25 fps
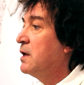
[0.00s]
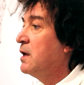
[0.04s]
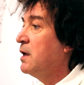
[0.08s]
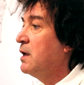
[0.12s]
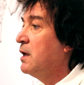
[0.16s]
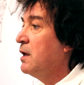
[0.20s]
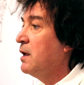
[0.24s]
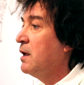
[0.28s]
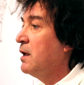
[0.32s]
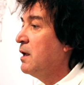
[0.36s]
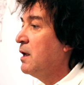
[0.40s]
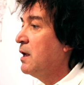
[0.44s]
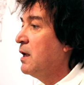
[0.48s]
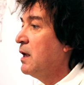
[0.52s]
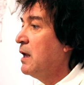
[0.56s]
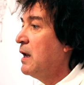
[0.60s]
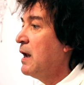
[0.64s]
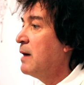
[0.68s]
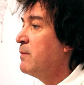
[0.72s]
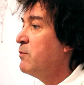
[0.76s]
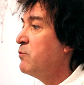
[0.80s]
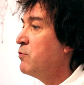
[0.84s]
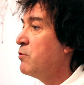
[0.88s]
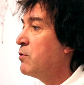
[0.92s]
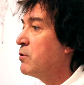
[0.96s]
Et,
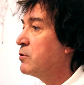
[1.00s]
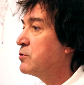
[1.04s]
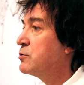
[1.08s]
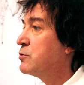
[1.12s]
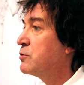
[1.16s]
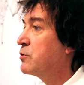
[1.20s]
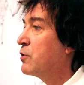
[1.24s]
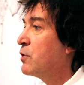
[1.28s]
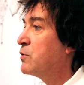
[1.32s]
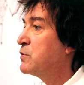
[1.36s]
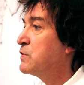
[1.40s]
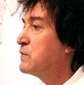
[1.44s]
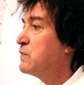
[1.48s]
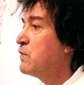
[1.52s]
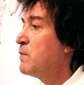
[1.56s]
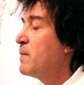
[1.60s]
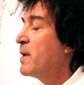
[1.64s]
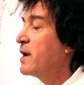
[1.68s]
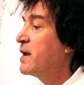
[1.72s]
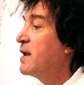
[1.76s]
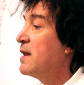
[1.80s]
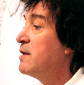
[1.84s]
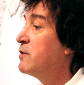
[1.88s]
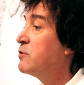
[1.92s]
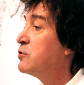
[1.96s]
l'amour se
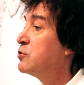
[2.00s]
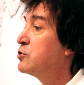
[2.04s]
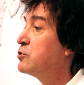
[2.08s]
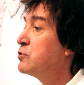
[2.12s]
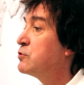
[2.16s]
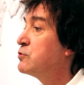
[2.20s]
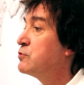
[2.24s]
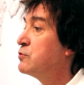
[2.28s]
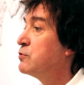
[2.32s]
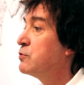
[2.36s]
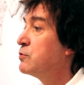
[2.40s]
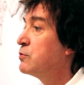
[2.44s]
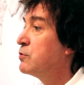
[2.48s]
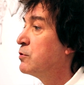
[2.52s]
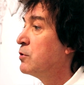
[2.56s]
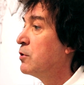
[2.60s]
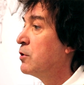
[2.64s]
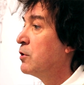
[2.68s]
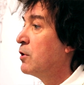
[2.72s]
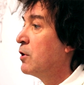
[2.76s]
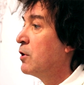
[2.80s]
transforme à quelque chose de